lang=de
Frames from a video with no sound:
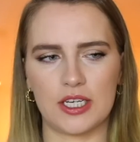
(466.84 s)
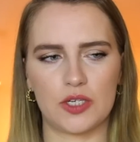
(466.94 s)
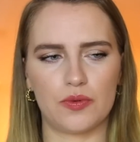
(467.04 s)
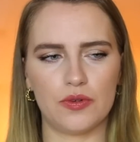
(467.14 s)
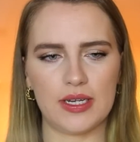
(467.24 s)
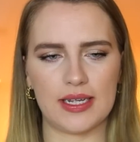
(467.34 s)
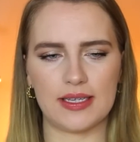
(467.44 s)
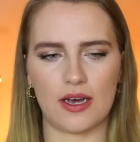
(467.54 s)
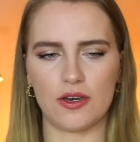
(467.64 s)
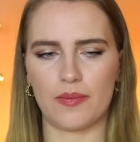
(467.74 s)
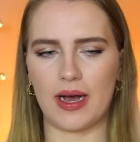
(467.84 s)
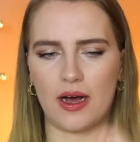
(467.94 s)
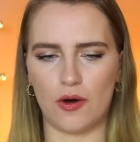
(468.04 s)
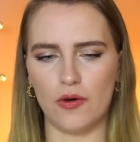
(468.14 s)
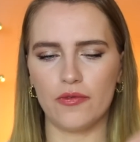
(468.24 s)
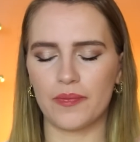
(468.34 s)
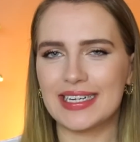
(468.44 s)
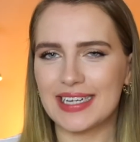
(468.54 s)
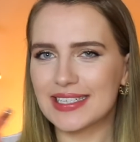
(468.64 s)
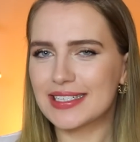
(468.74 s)
Ich sprühe den jetzt hier auch nochmal auf.
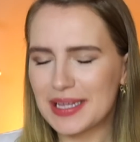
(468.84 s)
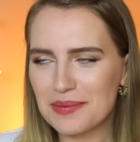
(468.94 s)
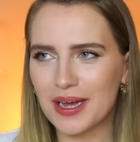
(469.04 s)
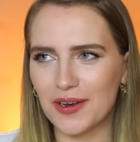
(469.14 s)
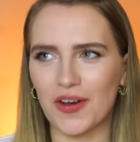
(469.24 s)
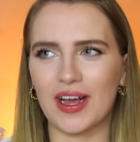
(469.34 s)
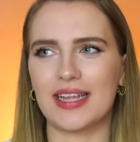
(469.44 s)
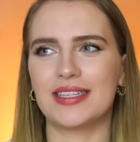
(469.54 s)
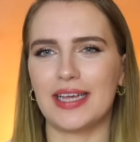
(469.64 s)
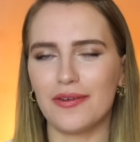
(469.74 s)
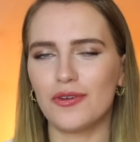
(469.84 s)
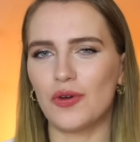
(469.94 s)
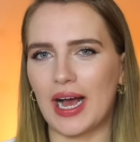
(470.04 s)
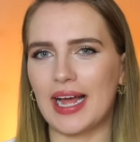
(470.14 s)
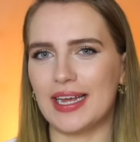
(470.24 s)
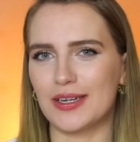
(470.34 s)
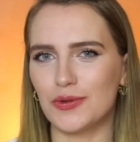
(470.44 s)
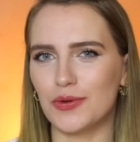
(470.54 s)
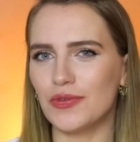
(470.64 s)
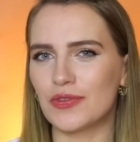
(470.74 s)
Das ist immer noch ein sehr floraler
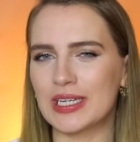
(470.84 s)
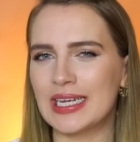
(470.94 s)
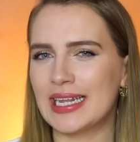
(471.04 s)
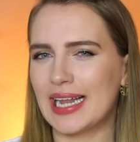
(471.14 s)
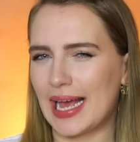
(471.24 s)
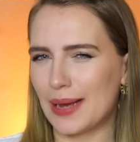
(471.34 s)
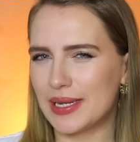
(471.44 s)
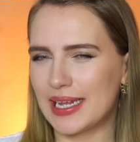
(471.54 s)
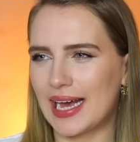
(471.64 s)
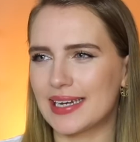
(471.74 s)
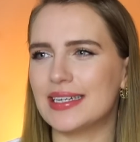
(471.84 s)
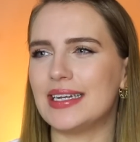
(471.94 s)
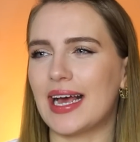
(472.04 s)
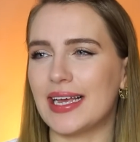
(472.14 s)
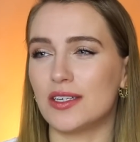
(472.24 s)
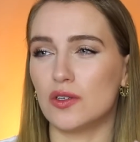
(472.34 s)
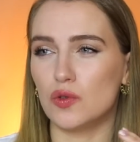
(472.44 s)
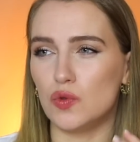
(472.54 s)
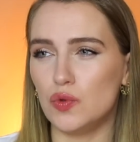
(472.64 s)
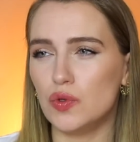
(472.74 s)
Duft, aber der hat eine leicht
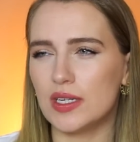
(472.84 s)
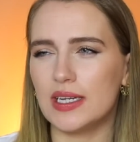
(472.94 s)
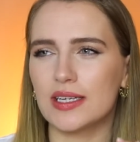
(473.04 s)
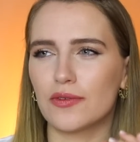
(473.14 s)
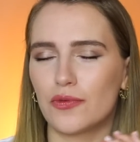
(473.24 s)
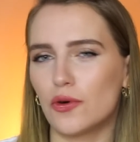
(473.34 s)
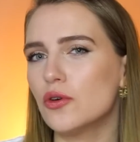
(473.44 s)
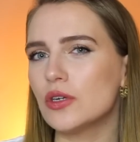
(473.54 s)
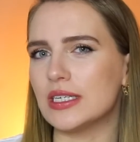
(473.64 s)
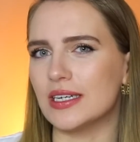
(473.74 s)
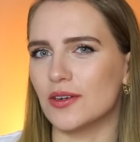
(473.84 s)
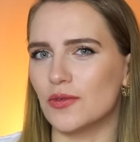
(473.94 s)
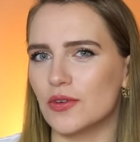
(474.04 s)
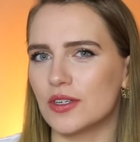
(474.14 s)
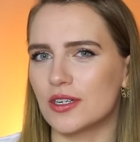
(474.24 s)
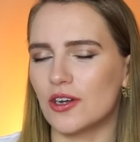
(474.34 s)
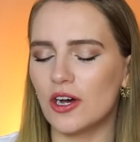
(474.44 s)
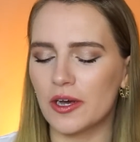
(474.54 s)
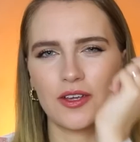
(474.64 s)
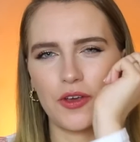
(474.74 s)
süßlich-fruchtige Note noch.
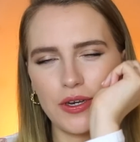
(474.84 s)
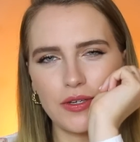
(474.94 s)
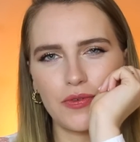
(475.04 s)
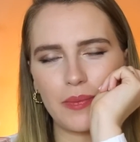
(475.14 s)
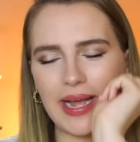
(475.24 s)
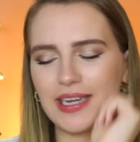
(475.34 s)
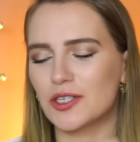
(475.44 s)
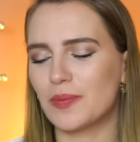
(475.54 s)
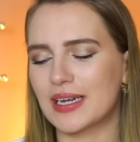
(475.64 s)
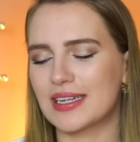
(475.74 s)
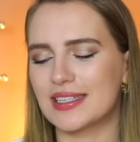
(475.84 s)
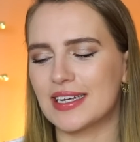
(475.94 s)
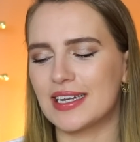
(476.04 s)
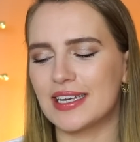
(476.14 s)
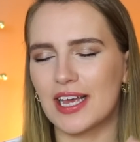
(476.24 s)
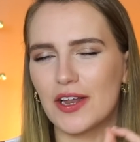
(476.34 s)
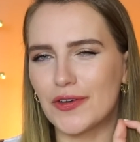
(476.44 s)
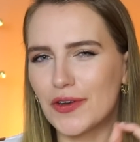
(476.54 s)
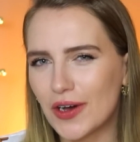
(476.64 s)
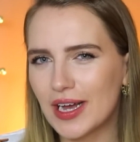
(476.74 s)
Könnte für meinen Geschmack tatsächlich
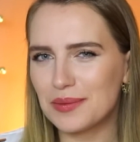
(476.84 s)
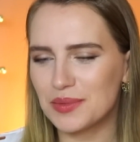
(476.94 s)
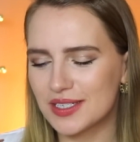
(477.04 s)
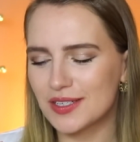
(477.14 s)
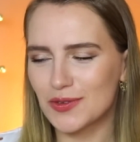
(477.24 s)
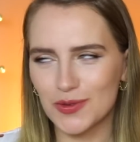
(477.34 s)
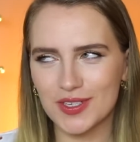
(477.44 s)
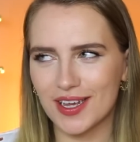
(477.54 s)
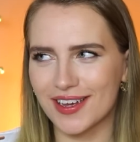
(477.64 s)
noch ein bisschen süßer